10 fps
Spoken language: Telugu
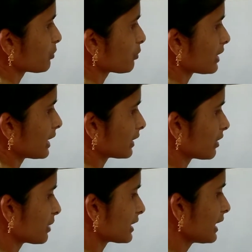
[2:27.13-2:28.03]
మూమెంట్
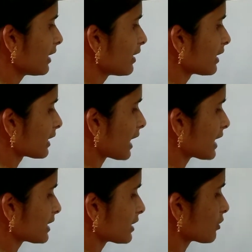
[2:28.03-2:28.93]
డయాగ్రామ్ అయితే
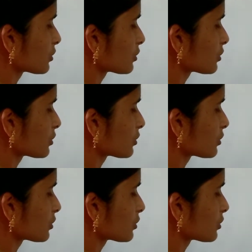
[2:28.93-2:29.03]
క్లారిటీగా